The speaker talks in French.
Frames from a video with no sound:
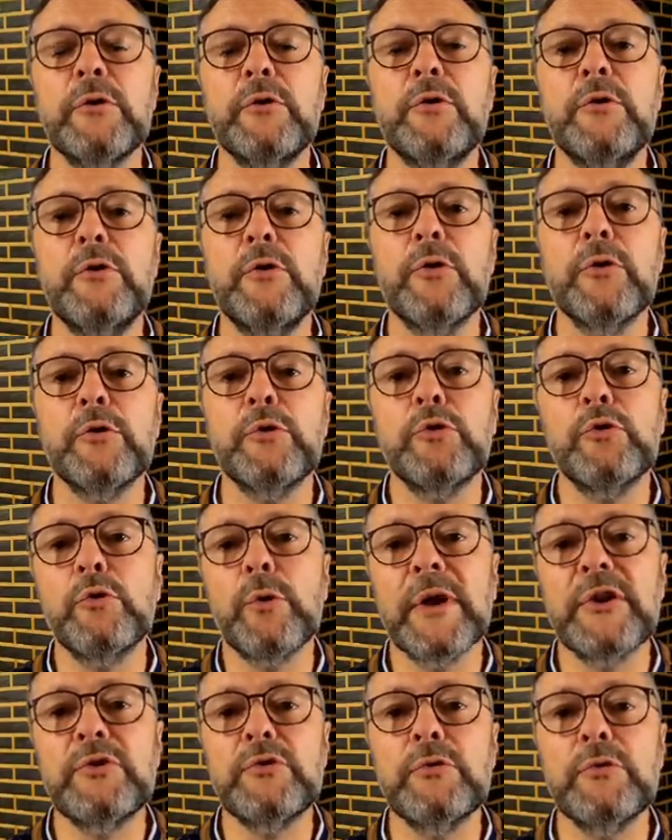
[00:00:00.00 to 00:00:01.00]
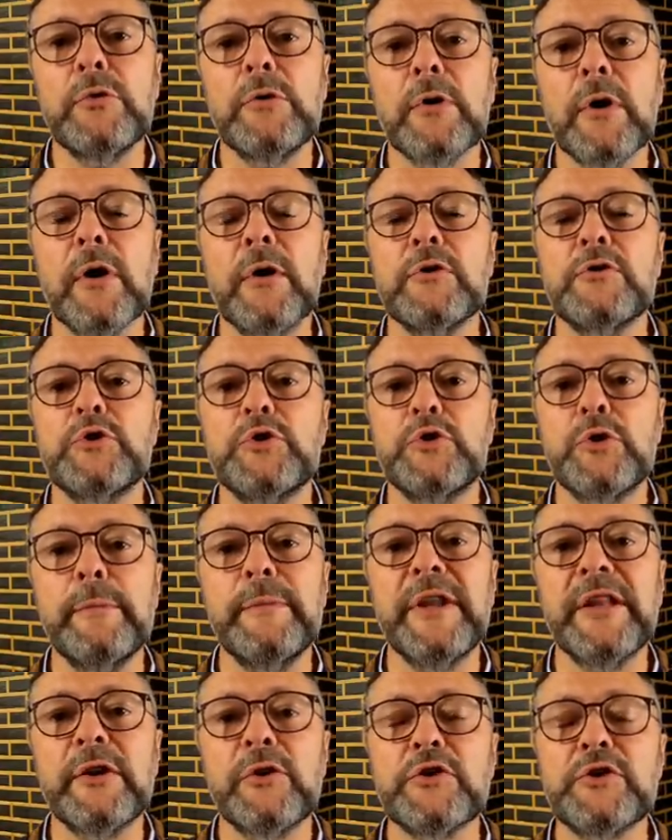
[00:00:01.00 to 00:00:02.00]
une toiture
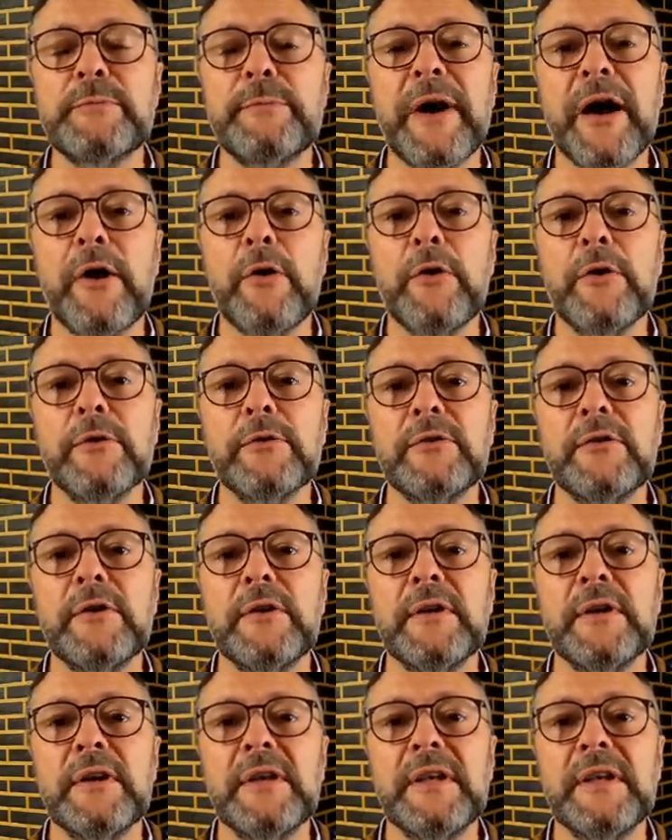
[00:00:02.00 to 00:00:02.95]
semi-transparente